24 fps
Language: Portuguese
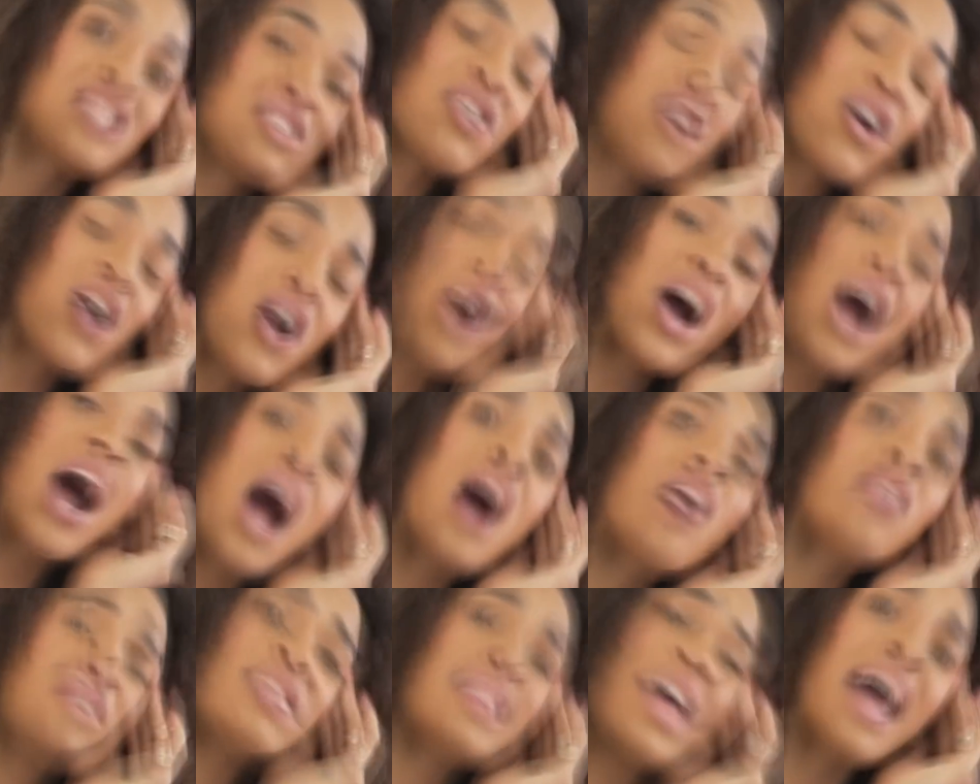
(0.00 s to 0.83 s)

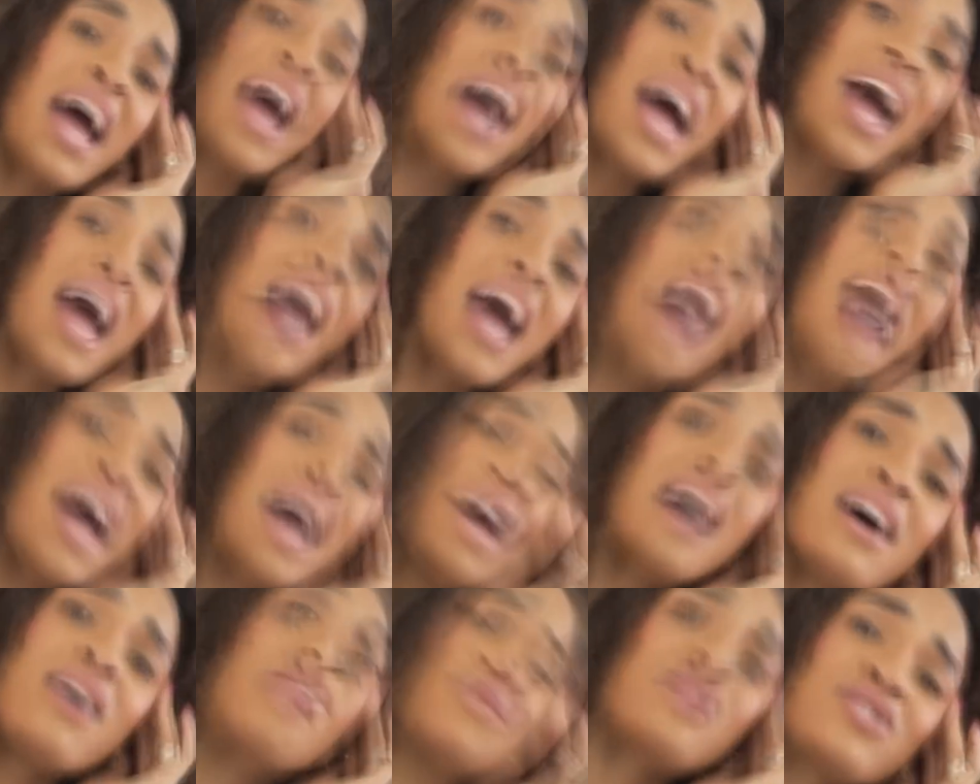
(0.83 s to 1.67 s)
Socorro,
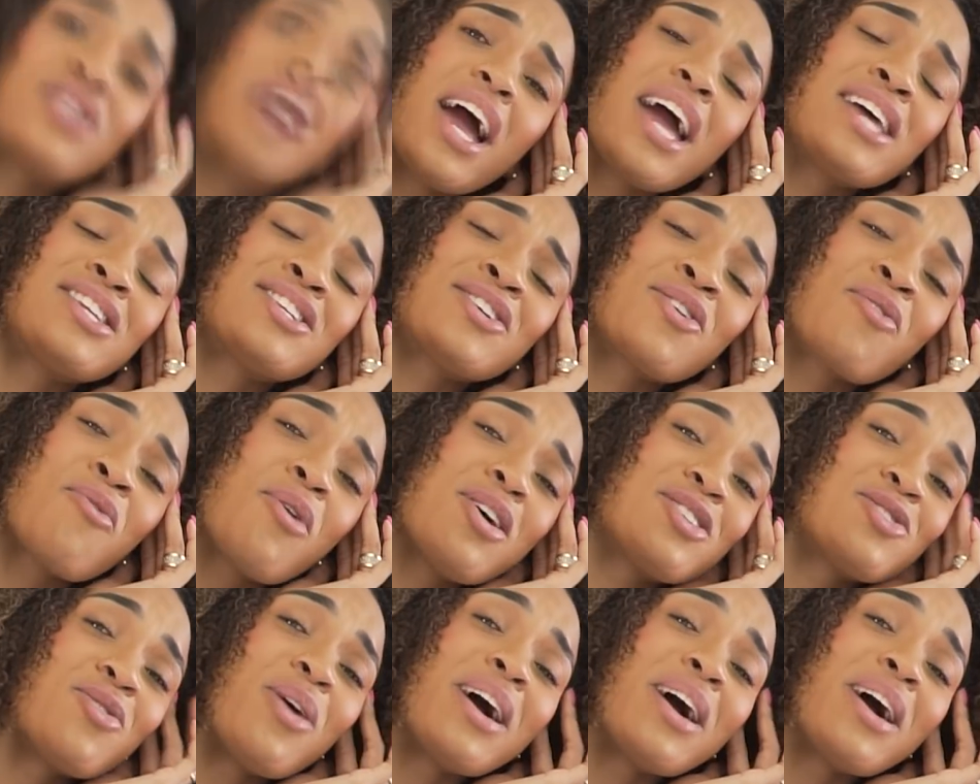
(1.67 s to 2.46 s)
Deus! Gente, que coisa